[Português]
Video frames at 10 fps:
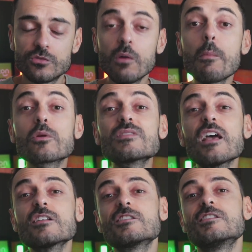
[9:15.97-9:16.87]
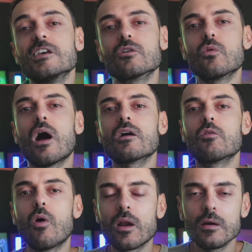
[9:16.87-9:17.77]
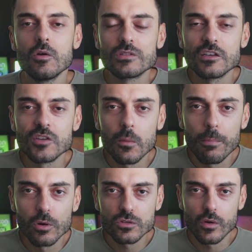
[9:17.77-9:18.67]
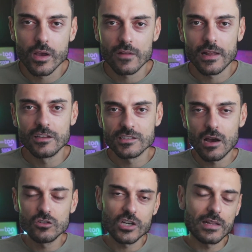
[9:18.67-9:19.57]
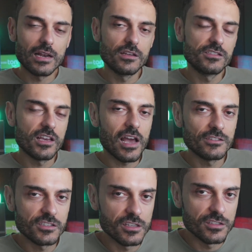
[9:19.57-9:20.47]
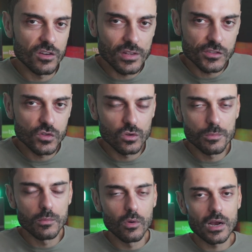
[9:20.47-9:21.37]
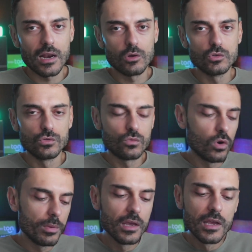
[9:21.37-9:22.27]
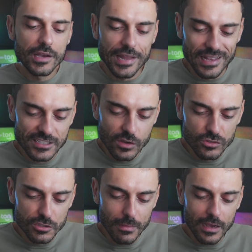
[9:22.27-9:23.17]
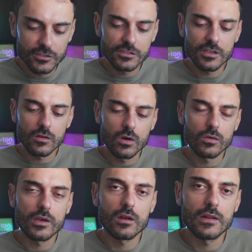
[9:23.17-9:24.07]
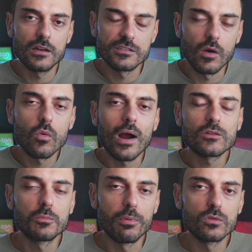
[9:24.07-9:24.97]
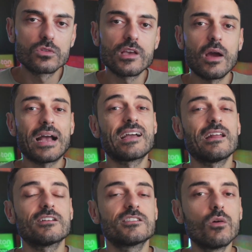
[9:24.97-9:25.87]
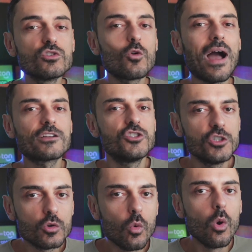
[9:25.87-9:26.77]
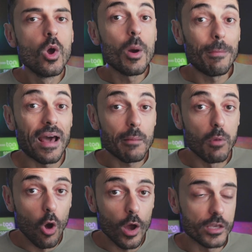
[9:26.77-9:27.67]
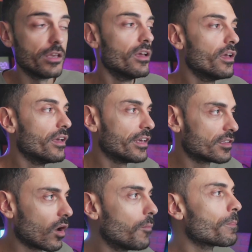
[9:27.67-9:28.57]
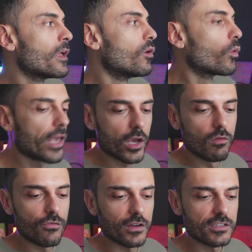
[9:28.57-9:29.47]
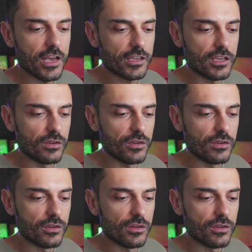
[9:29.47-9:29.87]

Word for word: Vamos para o terceiro agora, terceiro ponto que eu quero analisar. Eu já analisei a descrição SEO para o meu canal do YouTube, criação de imagens e agora eu quero analisar um quarto ponto que é a criação de um artigo para blog. Então, o que, que eu vou fazer aqui?